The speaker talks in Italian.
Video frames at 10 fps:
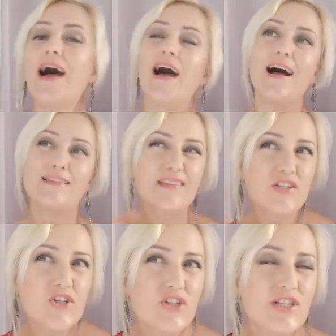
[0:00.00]

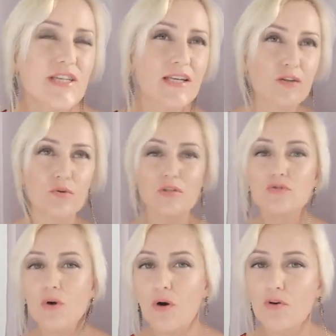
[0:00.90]
altri ci girano
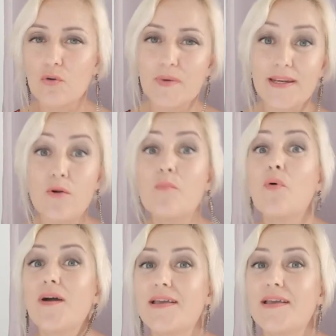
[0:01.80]
intorno perché è un,